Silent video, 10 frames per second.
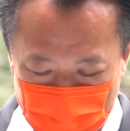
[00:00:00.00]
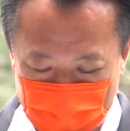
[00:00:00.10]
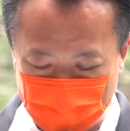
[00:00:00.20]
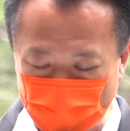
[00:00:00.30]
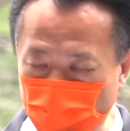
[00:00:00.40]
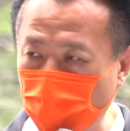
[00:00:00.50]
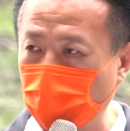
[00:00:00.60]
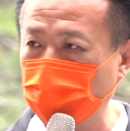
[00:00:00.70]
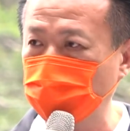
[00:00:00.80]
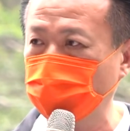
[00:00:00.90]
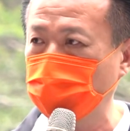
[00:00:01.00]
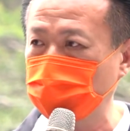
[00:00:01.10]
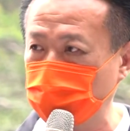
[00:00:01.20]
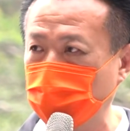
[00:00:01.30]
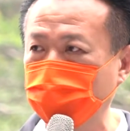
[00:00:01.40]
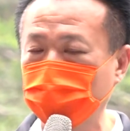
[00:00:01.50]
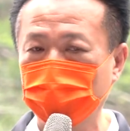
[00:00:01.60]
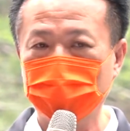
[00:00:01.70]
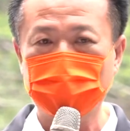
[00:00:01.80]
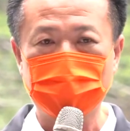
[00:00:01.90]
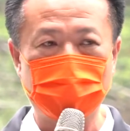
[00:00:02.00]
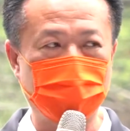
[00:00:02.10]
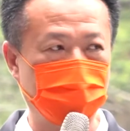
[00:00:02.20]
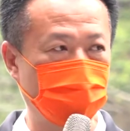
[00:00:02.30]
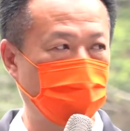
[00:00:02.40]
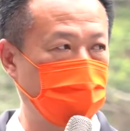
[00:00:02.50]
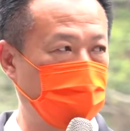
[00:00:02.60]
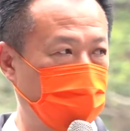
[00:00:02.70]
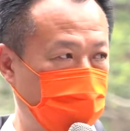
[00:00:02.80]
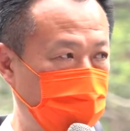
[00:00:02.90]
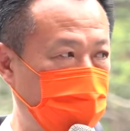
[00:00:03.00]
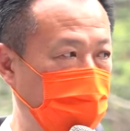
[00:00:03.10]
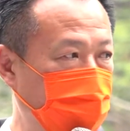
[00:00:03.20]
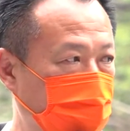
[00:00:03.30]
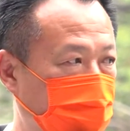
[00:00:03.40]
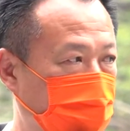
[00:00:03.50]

一年都花很多的钱，也有很多的时间